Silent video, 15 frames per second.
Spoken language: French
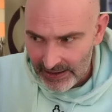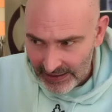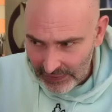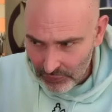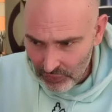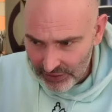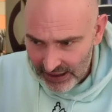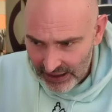
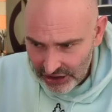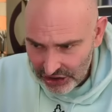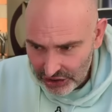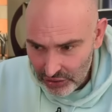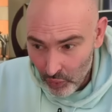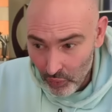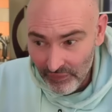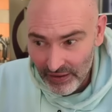Et
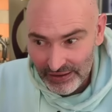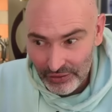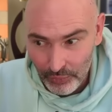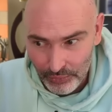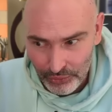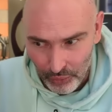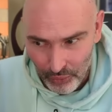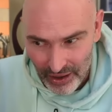Gukesh ouvre avec
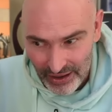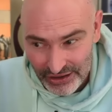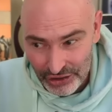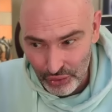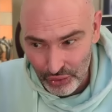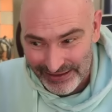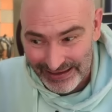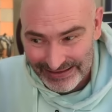le pion roi, il
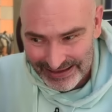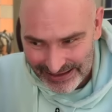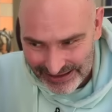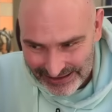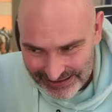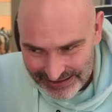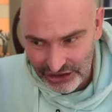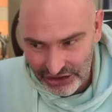joue le 4, et
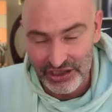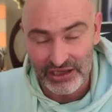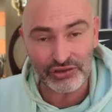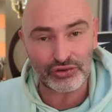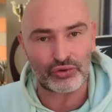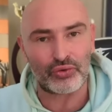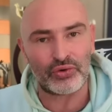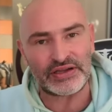déjà
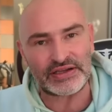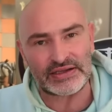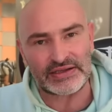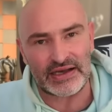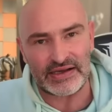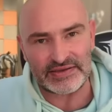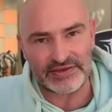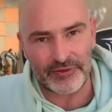ce coup est
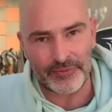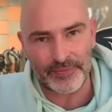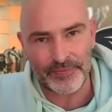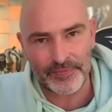intéressant.